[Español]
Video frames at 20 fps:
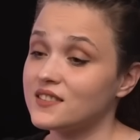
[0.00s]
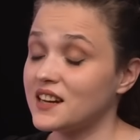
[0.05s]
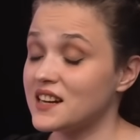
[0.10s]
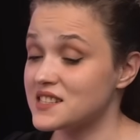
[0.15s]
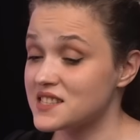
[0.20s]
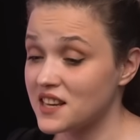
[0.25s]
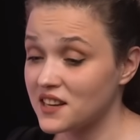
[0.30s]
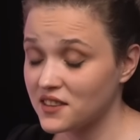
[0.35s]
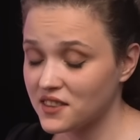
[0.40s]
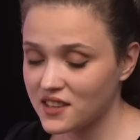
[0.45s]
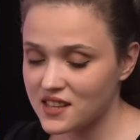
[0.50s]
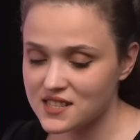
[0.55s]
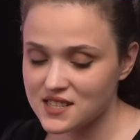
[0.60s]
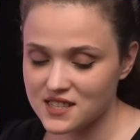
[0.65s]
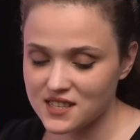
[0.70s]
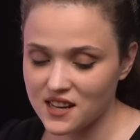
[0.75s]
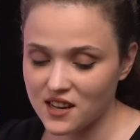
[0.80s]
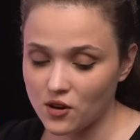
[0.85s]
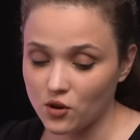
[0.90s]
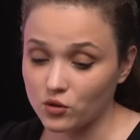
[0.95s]
Tras el
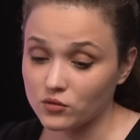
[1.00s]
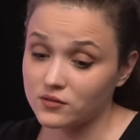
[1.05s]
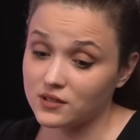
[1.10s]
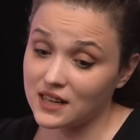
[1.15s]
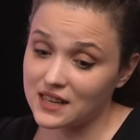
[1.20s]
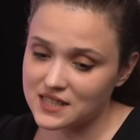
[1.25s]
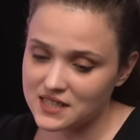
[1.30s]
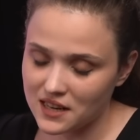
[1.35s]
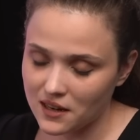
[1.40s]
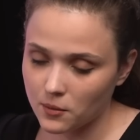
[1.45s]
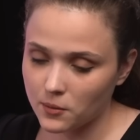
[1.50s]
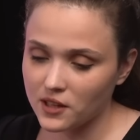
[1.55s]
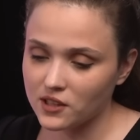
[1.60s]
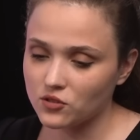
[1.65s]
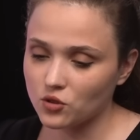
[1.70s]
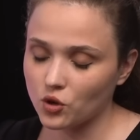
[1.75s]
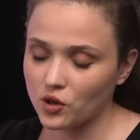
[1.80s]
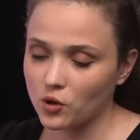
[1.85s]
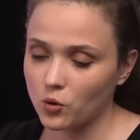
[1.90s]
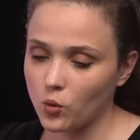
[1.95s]
cese o tras el
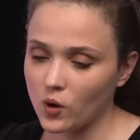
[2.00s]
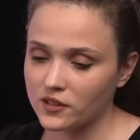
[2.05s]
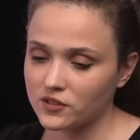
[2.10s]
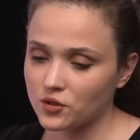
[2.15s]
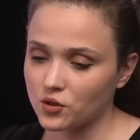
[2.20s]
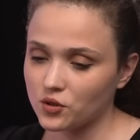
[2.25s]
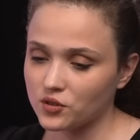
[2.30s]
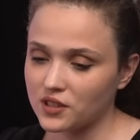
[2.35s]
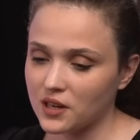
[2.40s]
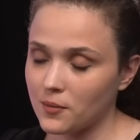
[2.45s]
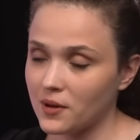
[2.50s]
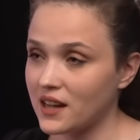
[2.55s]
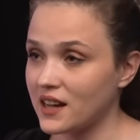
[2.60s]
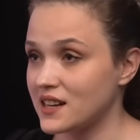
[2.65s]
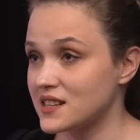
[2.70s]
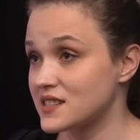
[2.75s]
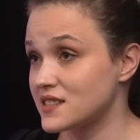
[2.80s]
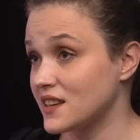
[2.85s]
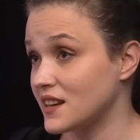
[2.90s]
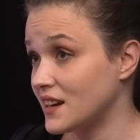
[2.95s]
veto en Cuatro
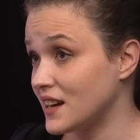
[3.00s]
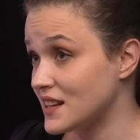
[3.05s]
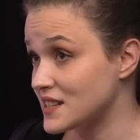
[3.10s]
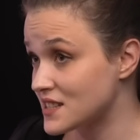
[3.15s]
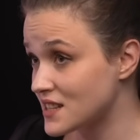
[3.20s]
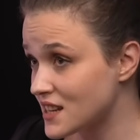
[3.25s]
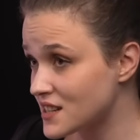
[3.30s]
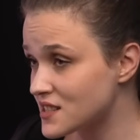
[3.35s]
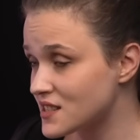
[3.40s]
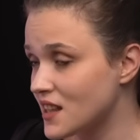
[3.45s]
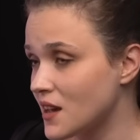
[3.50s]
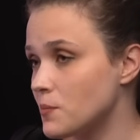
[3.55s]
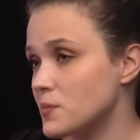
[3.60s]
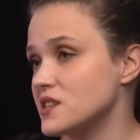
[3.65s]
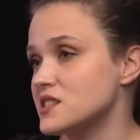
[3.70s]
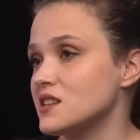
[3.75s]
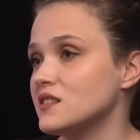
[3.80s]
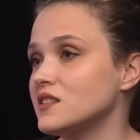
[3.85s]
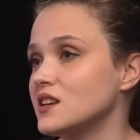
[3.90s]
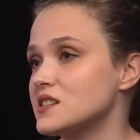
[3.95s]
trabajaste en La Sexta,
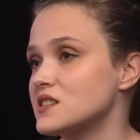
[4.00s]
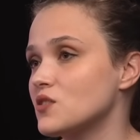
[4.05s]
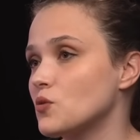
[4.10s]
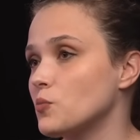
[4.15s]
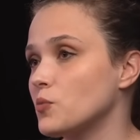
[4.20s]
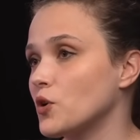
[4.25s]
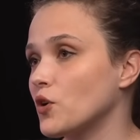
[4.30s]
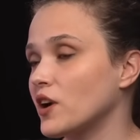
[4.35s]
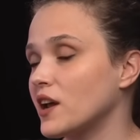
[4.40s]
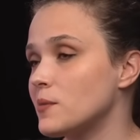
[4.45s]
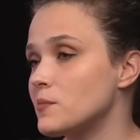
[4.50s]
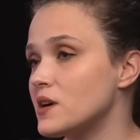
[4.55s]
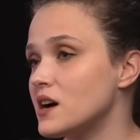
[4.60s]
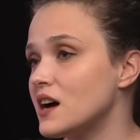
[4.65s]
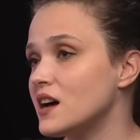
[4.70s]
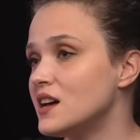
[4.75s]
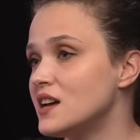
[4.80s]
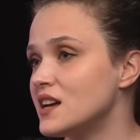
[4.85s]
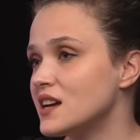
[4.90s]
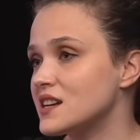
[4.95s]
presentaste un
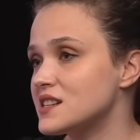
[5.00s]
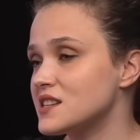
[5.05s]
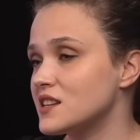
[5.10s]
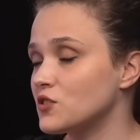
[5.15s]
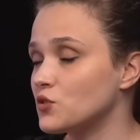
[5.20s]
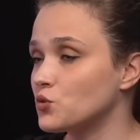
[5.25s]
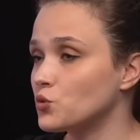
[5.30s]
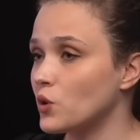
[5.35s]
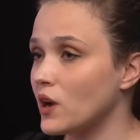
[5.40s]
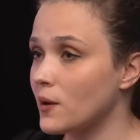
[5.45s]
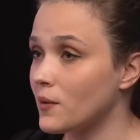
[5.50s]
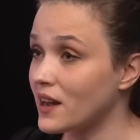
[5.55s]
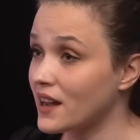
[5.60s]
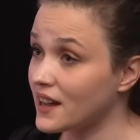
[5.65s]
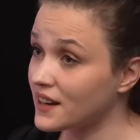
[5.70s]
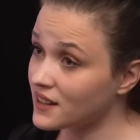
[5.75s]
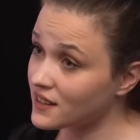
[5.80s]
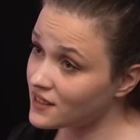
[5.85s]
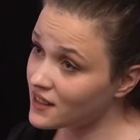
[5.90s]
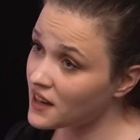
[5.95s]
programa que se titulaba
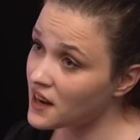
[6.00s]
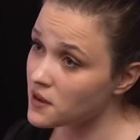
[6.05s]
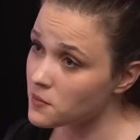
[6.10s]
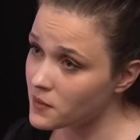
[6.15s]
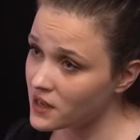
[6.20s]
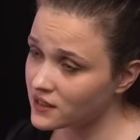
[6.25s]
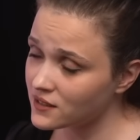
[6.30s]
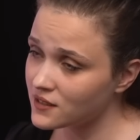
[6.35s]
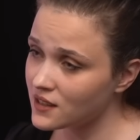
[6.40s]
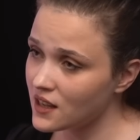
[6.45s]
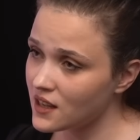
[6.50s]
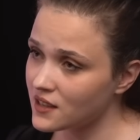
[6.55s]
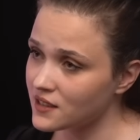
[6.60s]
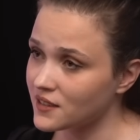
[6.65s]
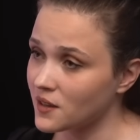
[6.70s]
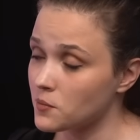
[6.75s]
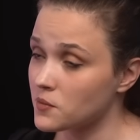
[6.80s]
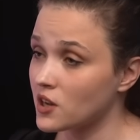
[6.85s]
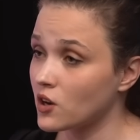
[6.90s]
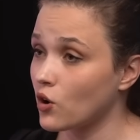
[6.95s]
Carretera y Manta y
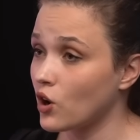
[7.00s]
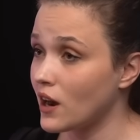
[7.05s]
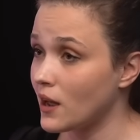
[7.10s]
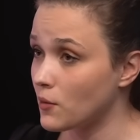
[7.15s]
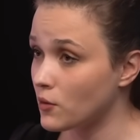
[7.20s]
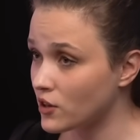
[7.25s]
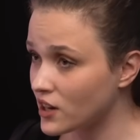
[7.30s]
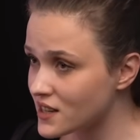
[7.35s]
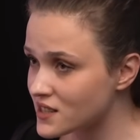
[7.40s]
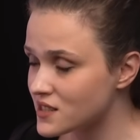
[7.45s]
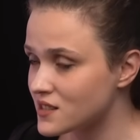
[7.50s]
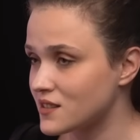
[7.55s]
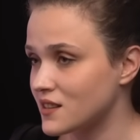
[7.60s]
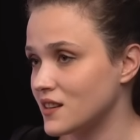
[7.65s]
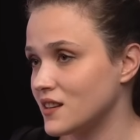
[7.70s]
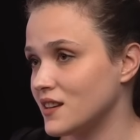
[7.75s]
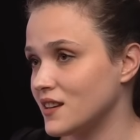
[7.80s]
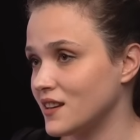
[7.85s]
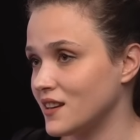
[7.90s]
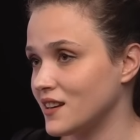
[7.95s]
también
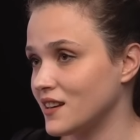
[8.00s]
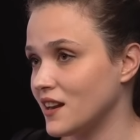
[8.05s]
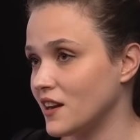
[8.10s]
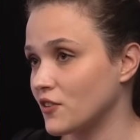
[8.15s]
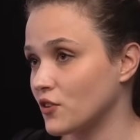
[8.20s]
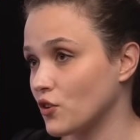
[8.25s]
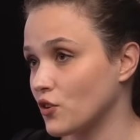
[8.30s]
colaboraste en Al